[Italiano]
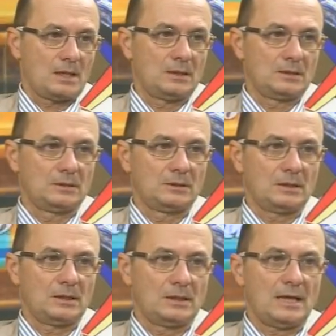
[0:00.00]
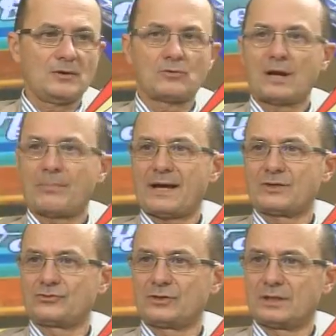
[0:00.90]
Eh, non è una
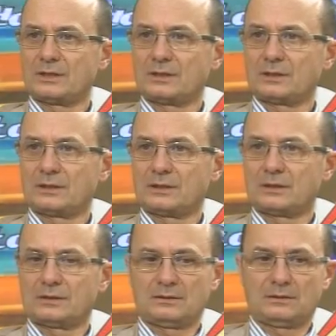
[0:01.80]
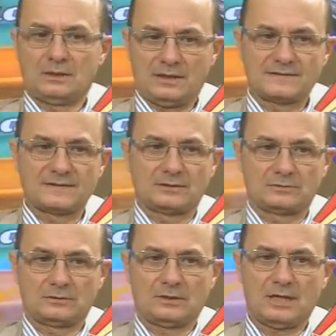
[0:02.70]
pagina, Esatto,